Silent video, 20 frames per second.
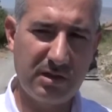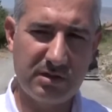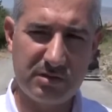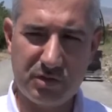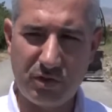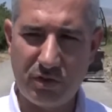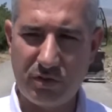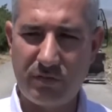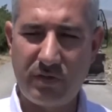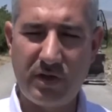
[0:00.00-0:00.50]

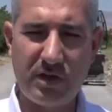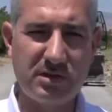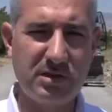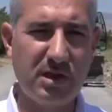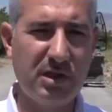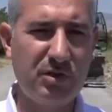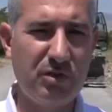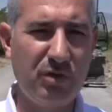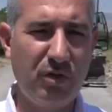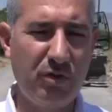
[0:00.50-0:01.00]
çok
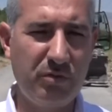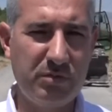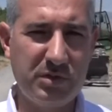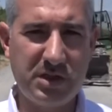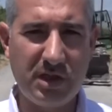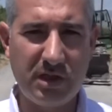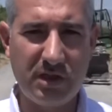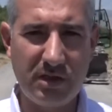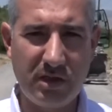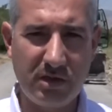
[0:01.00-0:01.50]
fazla yoğun bir
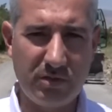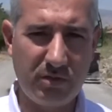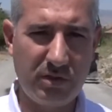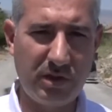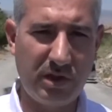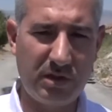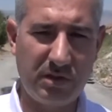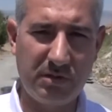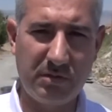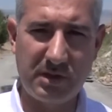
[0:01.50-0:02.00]
şekilde
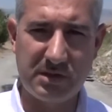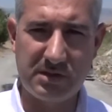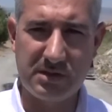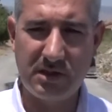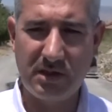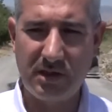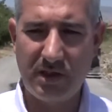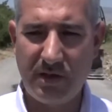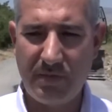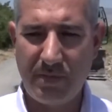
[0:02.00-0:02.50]

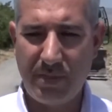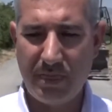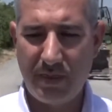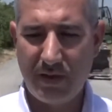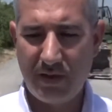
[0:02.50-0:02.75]
kullanılmasıyla